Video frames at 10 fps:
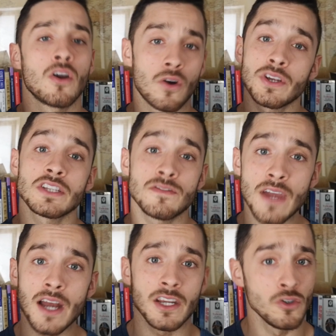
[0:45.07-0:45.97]
Koniec
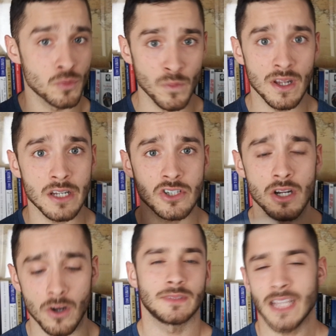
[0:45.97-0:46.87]
Wiary i już mówię
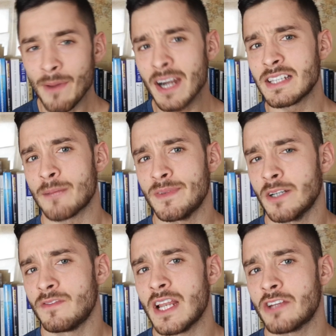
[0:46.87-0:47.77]
dlaczego. Sam Harris
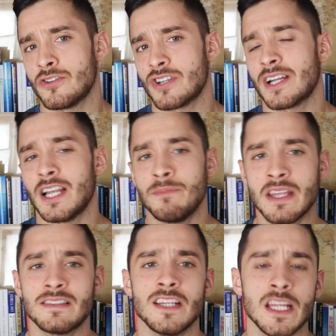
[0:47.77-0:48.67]
napisał wiele książek, ale
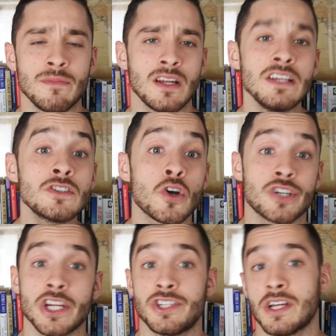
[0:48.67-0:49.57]
m.in. List do
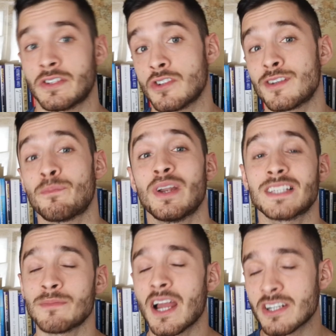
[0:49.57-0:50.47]
chrześcijan, coś co
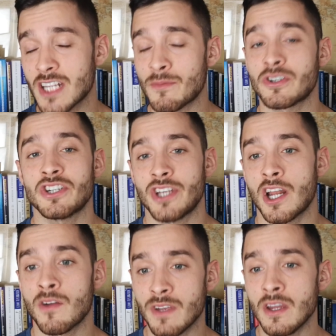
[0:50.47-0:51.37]
polecam każdemu
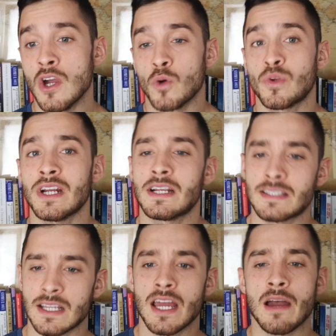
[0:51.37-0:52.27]
chrześcijanowi, który
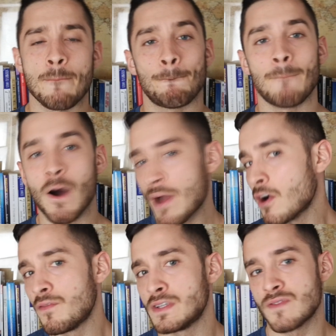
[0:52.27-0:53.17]
chce
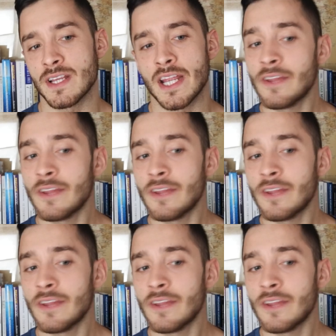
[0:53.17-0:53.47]
małego wyzwania.